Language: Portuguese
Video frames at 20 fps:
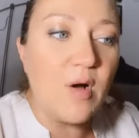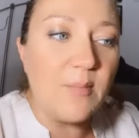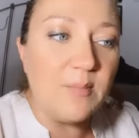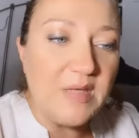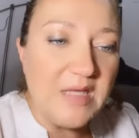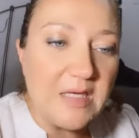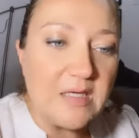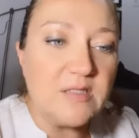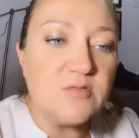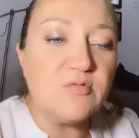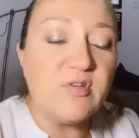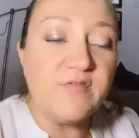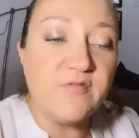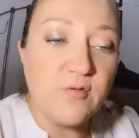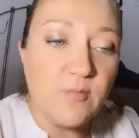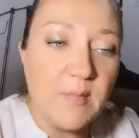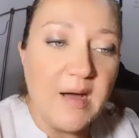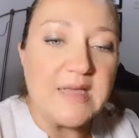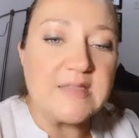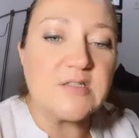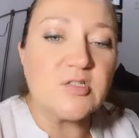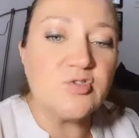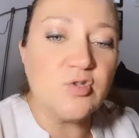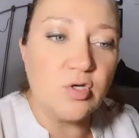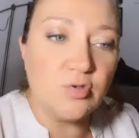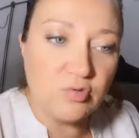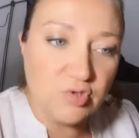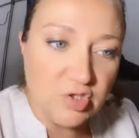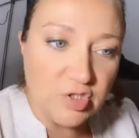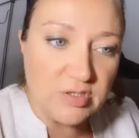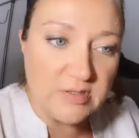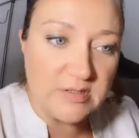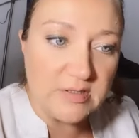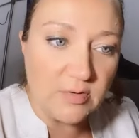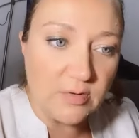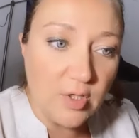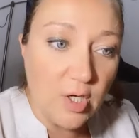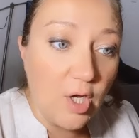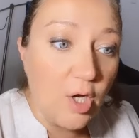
amianto e fumaça de óleo diesel.